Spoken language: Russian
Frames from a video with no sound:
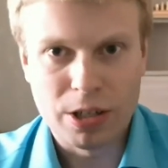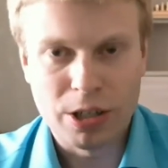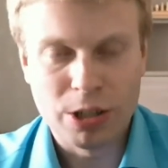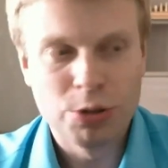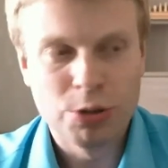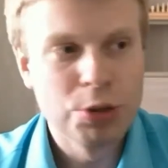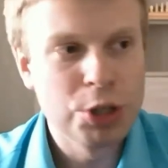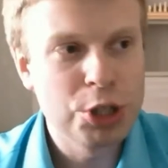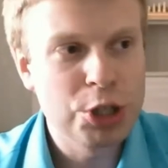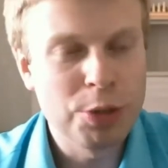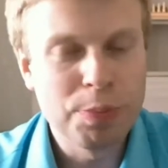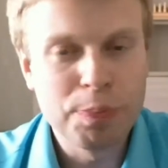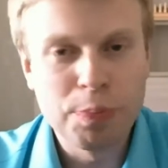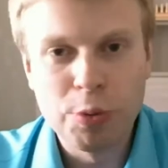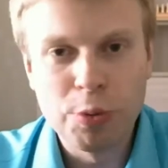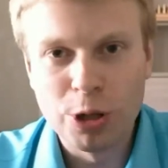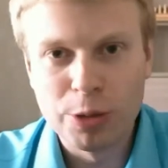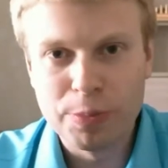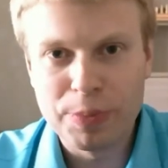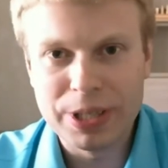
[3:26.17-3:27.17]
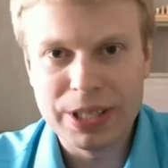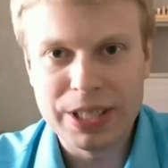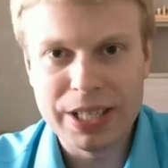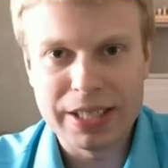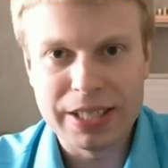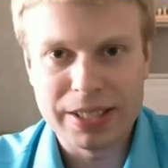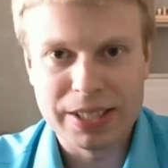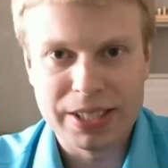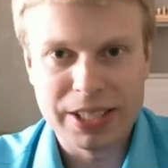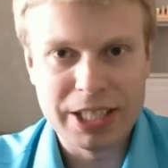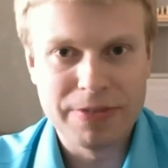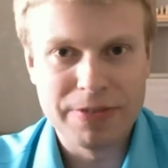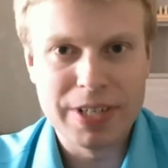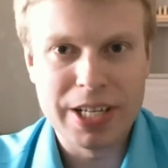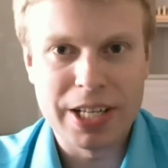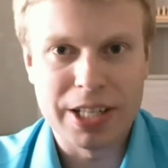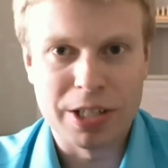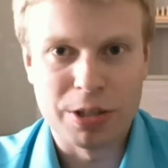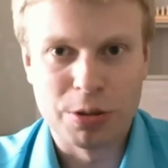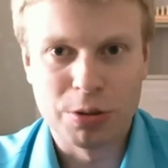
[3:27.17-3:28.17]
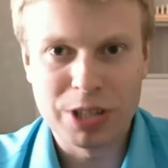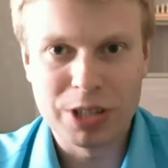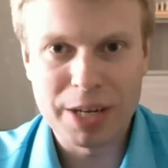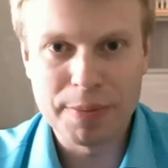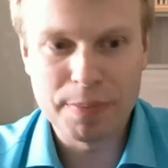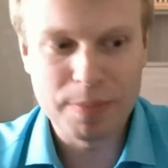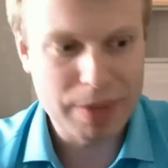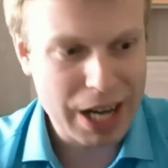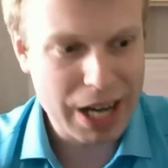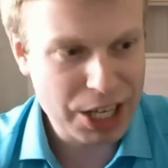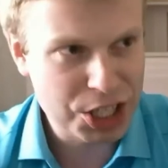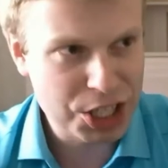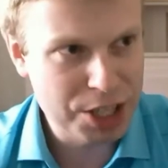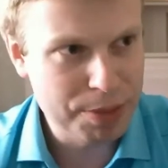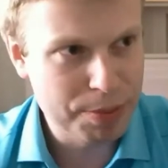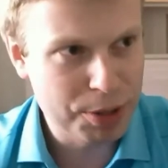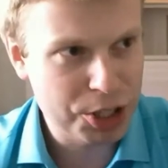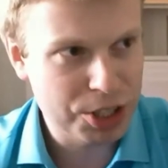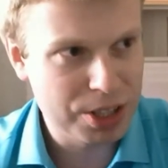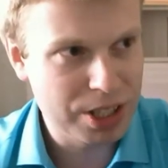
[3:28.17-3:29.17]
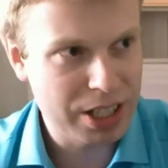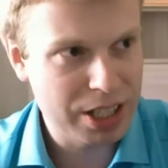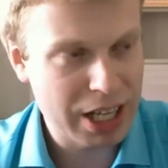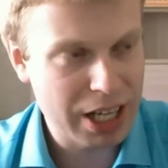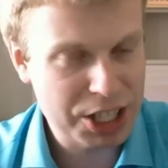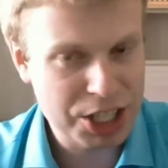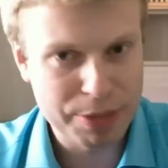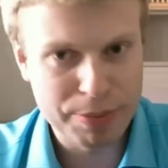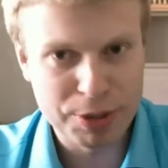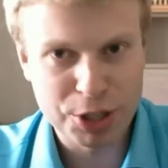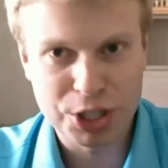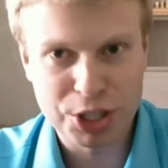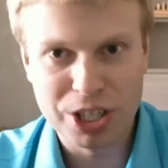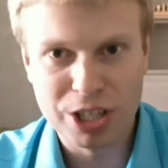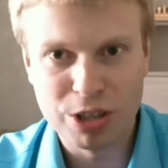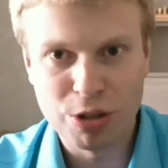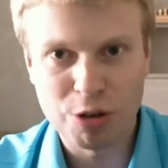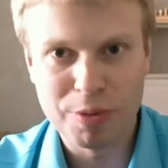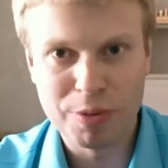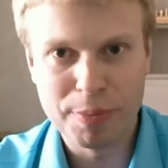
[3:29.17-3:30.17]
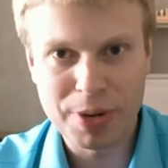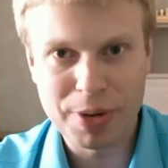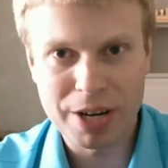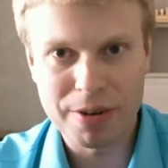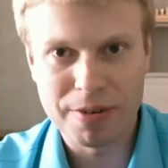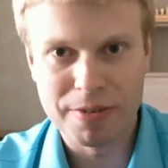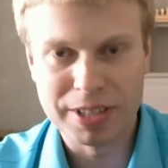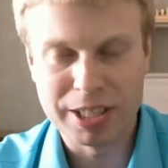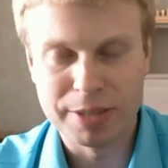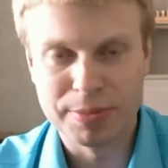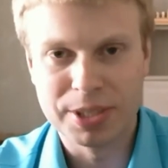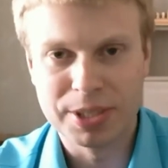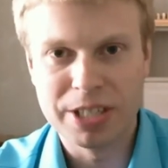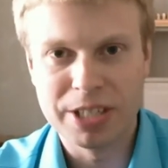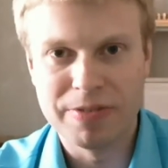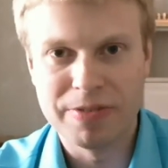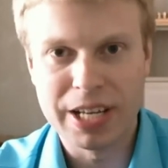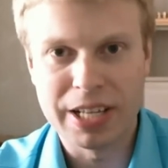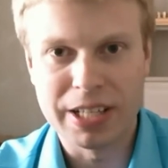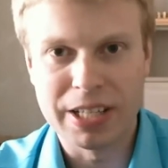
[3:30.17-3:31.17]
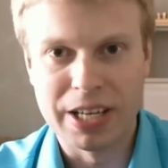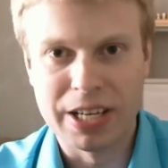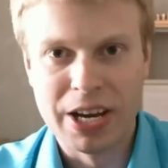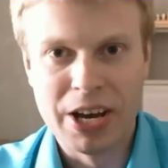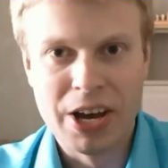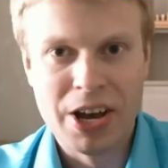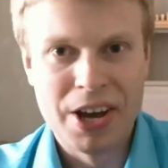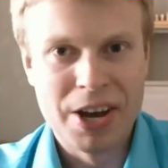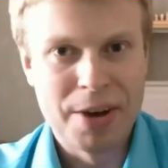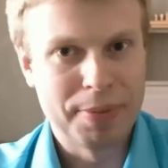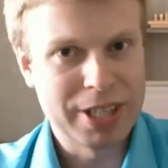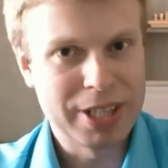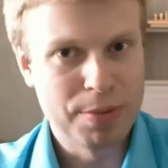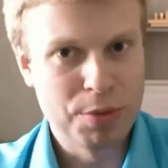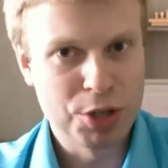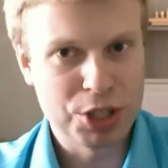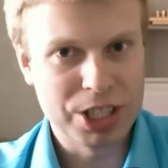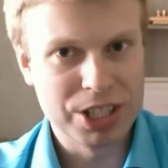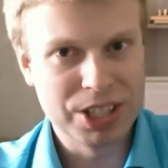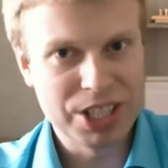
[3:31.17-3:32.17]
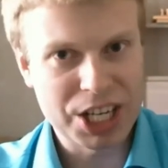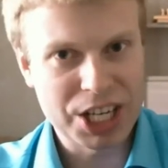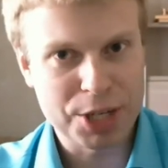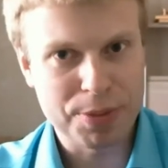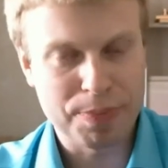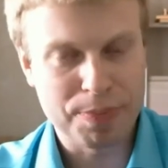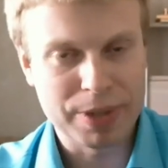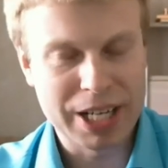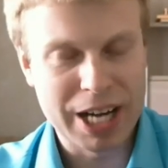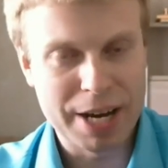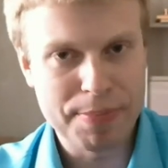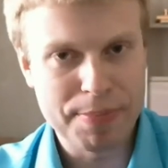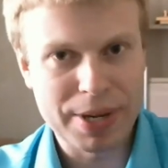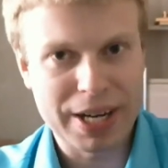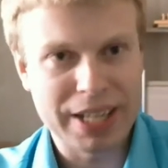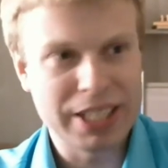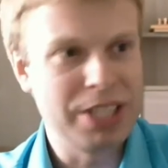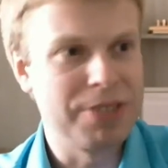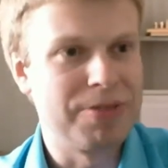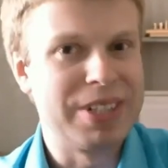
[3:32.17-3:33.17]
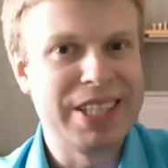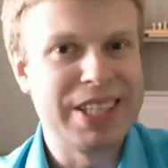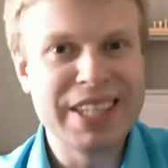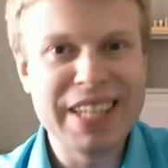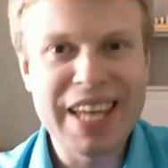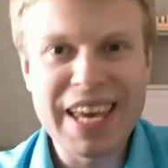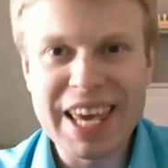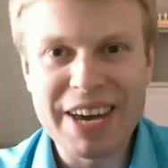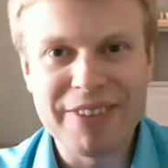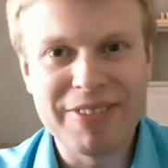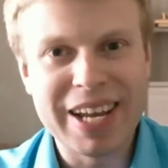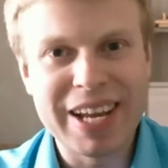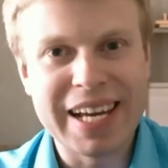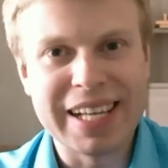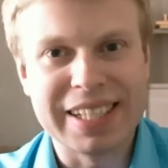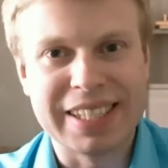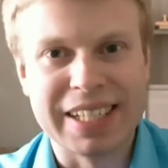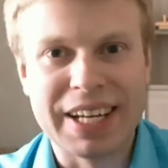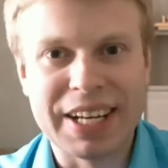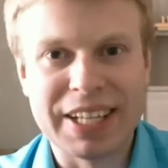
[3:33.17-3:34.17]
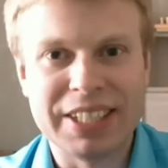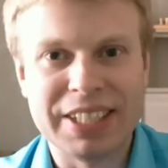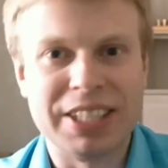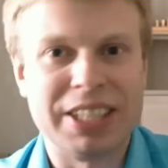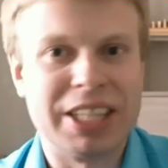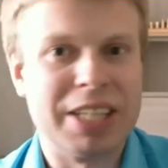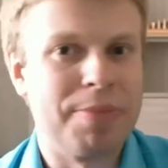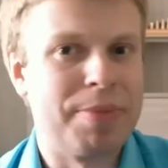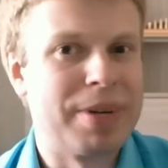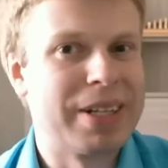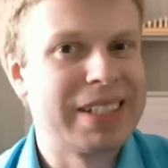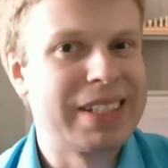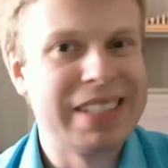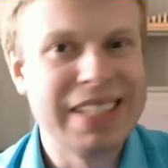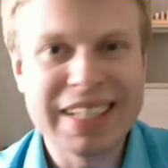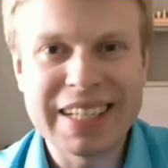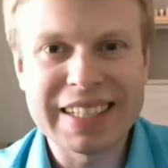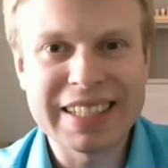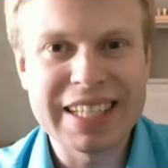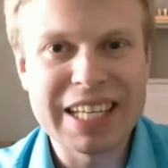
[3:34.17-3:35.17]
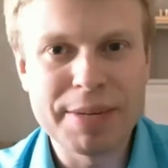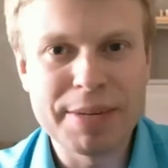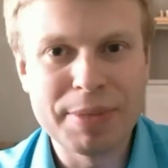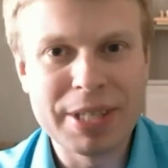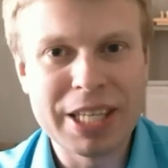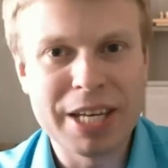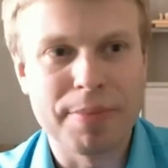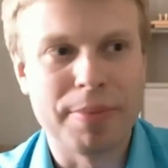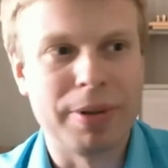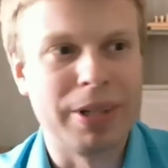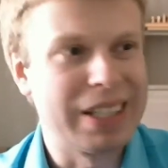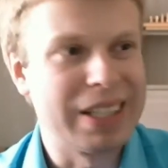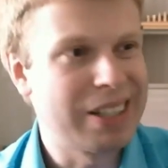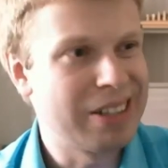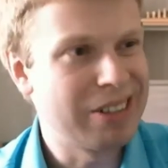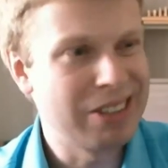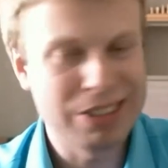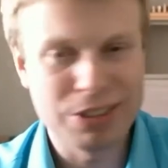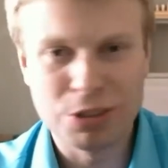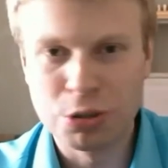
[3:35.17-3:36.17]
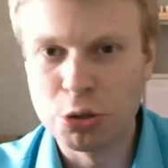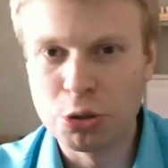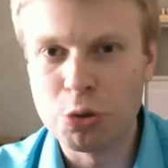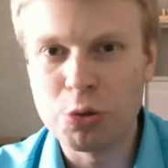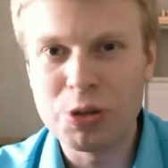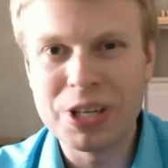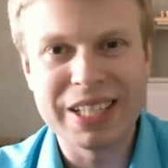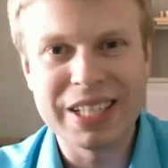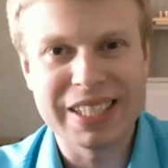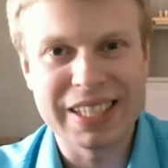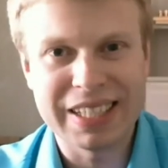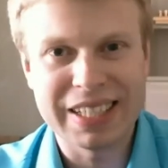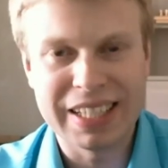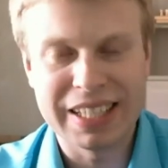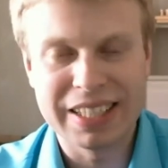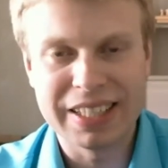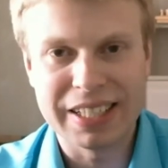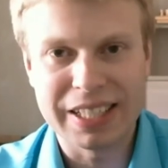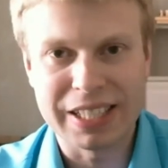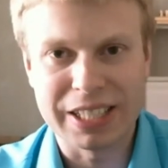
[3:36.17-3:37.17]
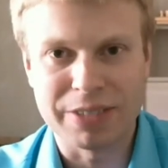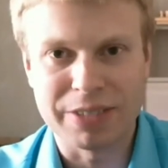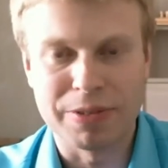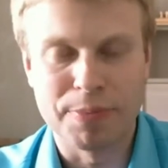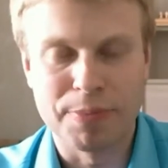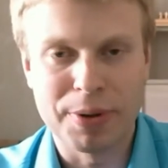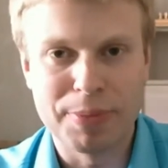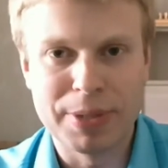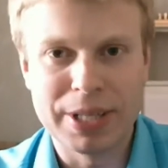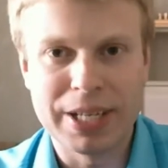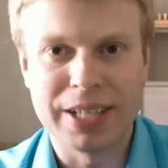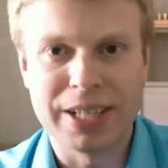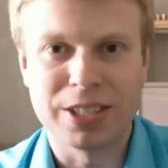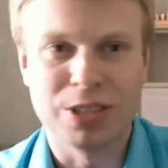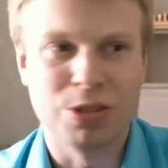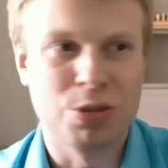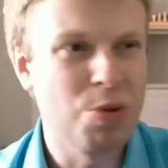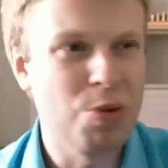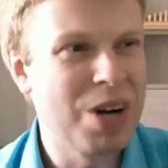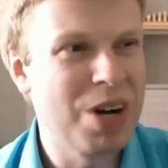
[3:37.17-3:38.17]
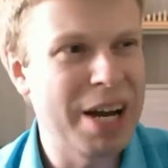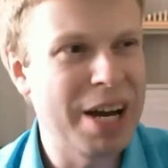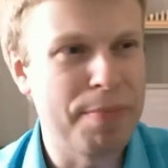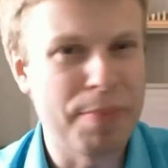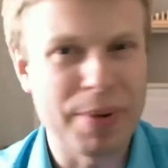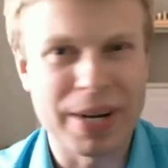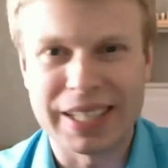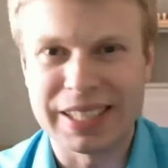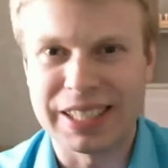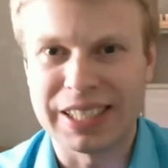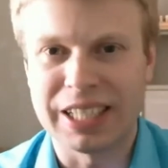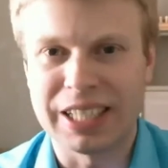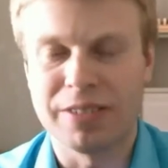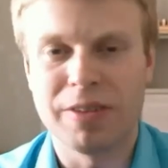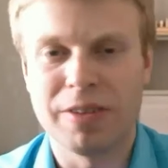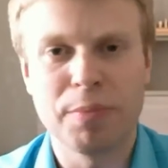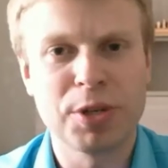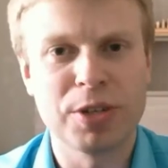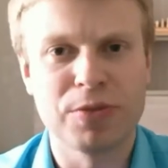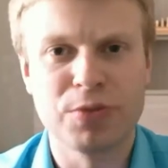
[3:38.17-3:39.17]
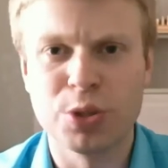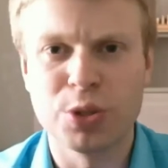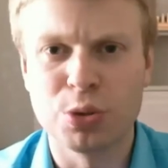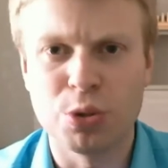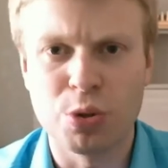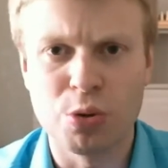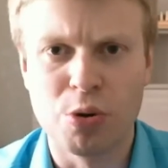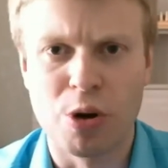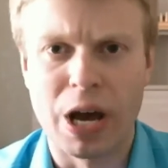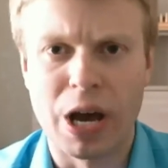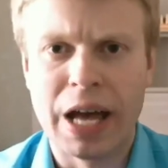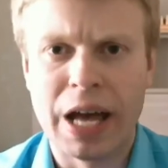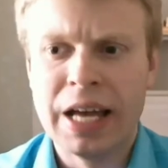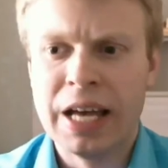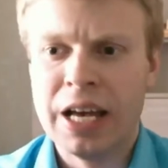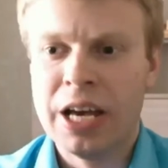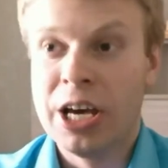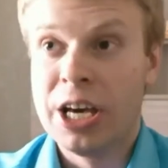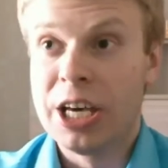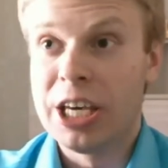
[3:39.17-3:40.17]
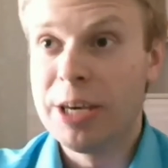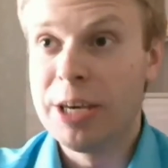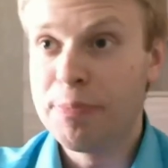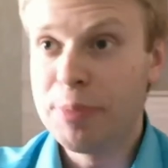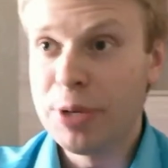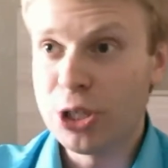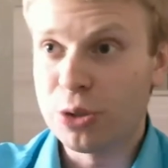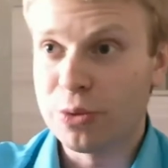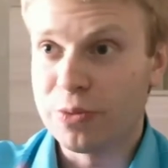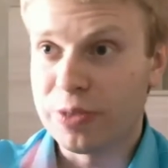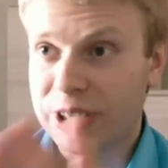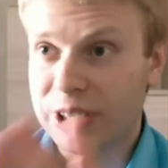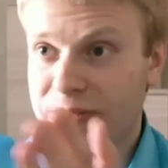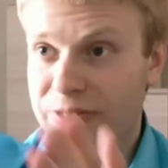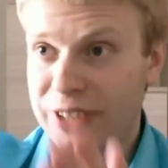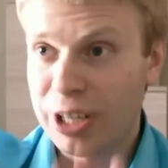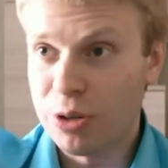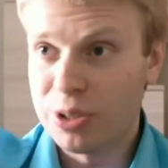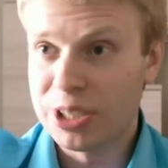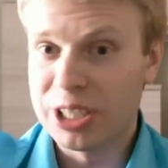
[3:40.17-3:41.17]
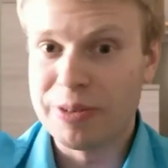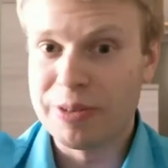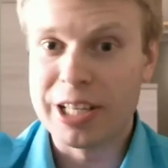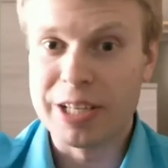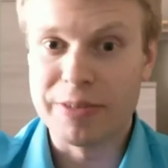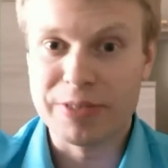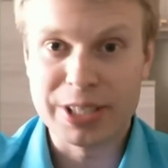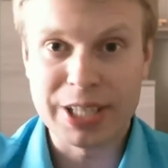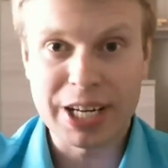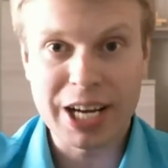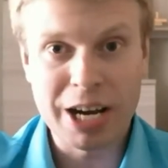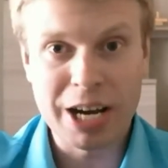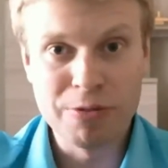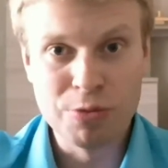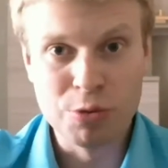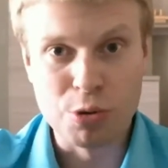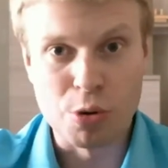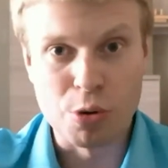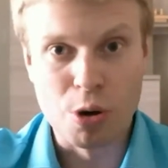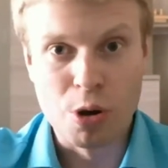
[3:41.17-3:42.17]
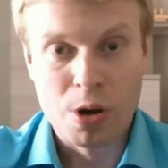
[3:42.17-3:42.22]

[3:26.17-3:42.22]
Ну еще полбеды это заявление, но там ошибочные ошибочные нормы права в этом заявлении. Потому что наш кооператив не является кредитным. Никогда им не было. Другие законодательства применяются, другая практика, вообще все другое. И пишут второе заявление в страховую